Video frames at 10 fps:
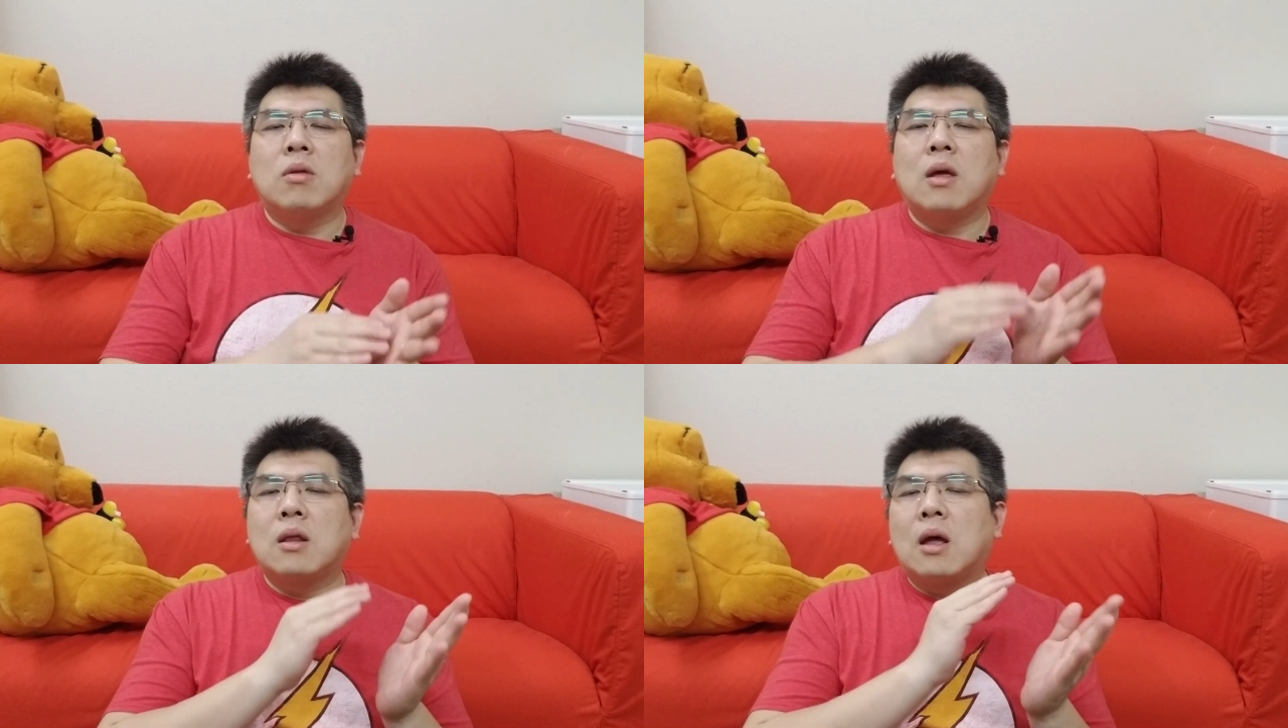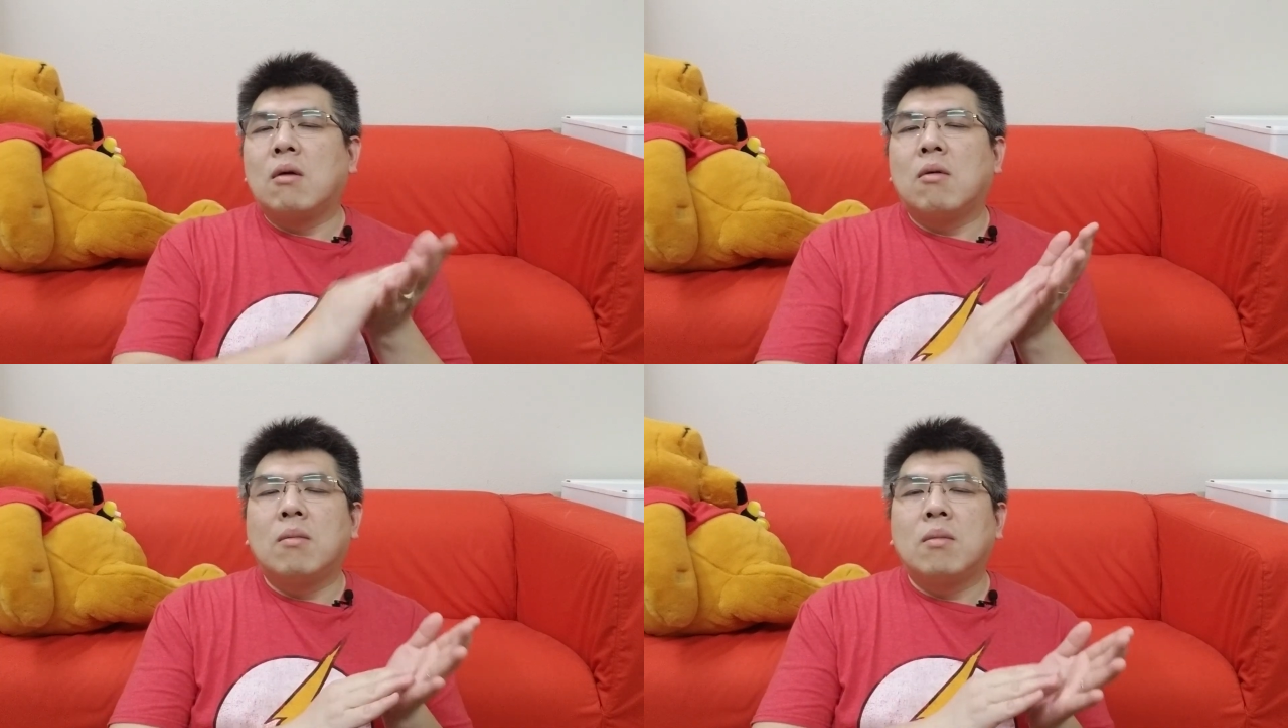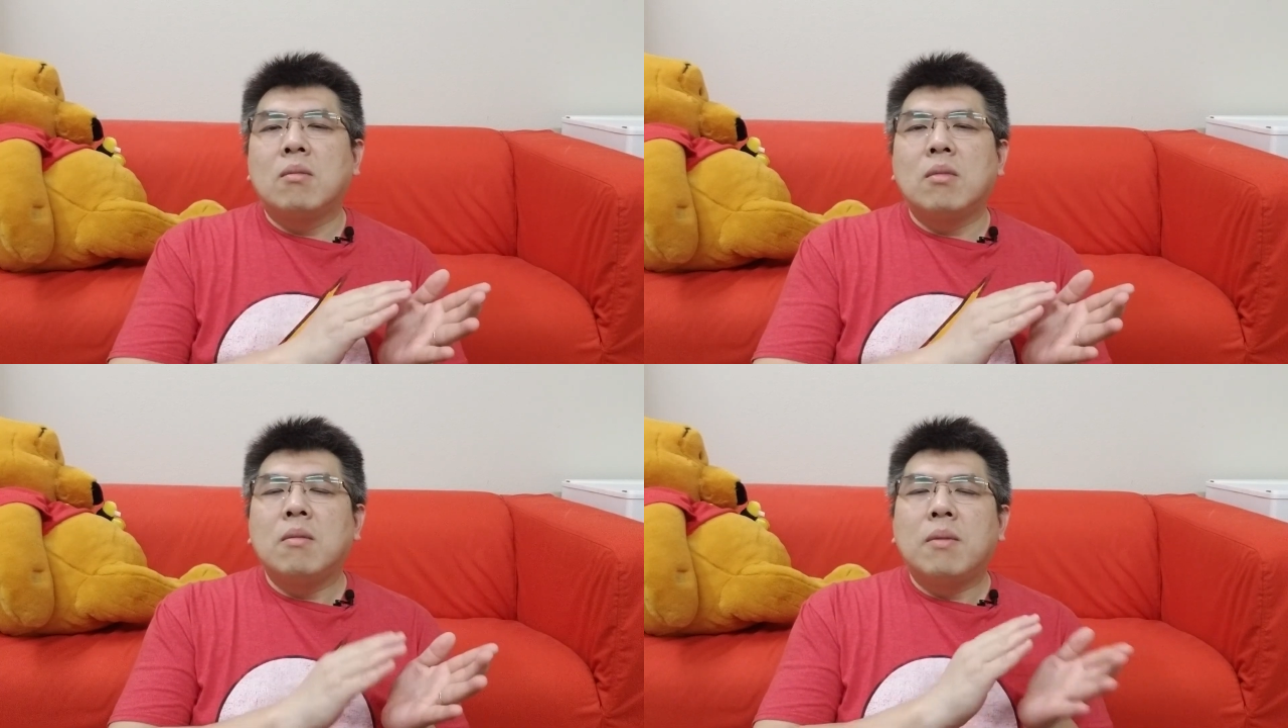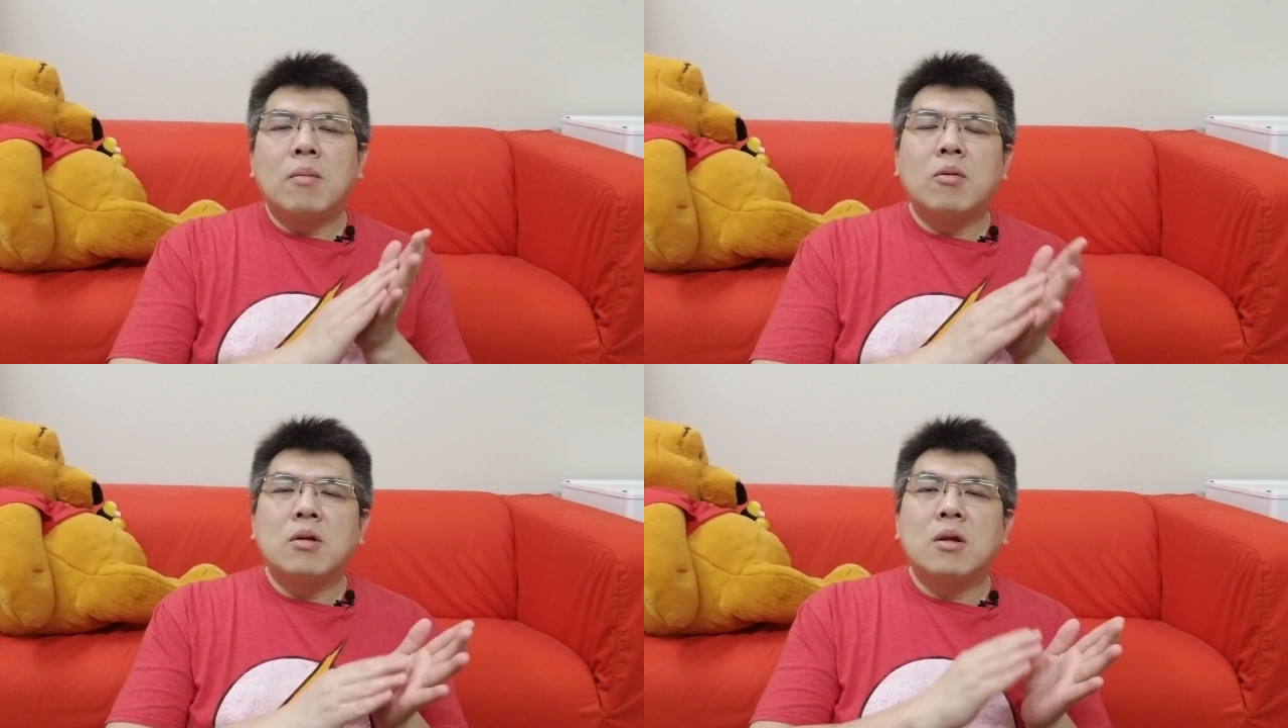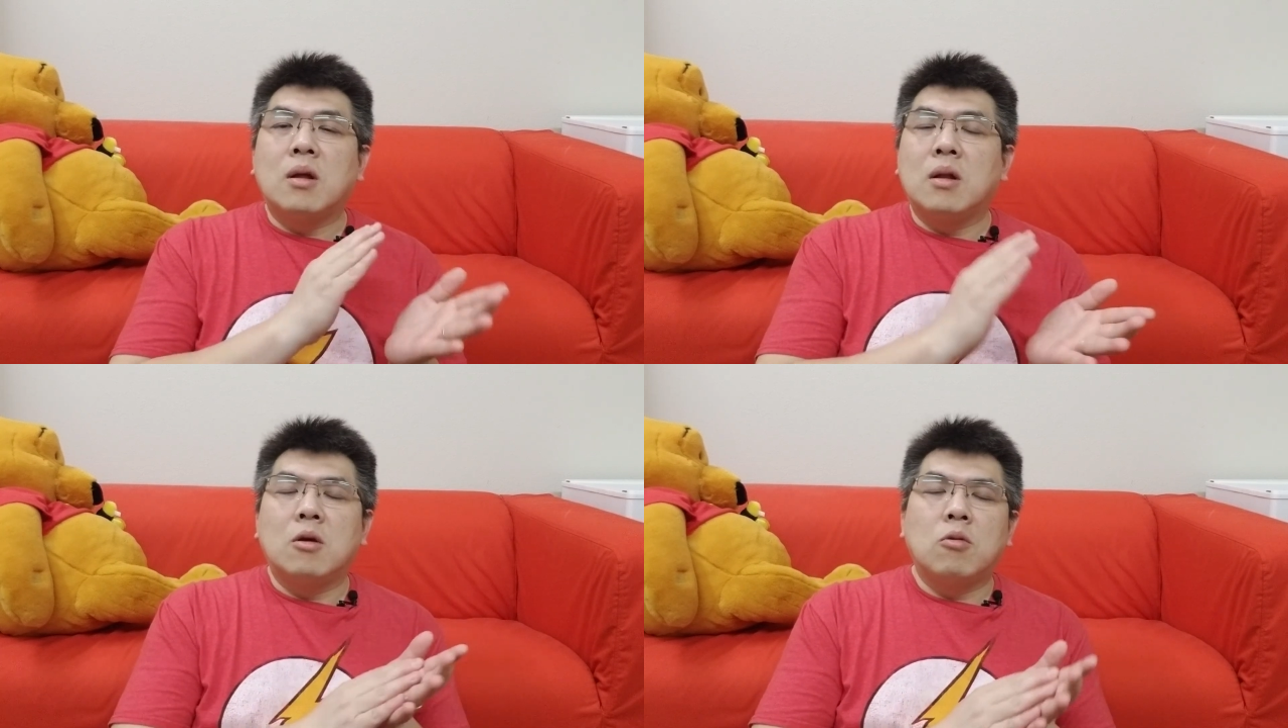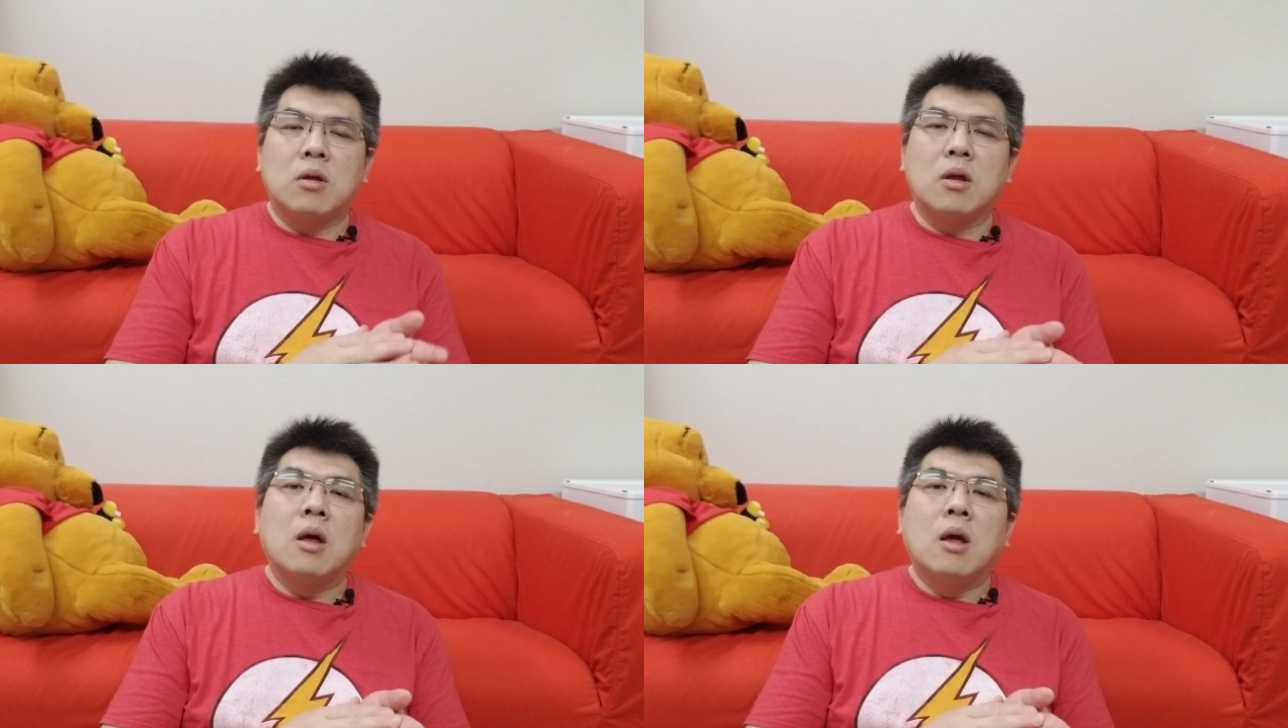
在台湾 ，eBay 不是很流行。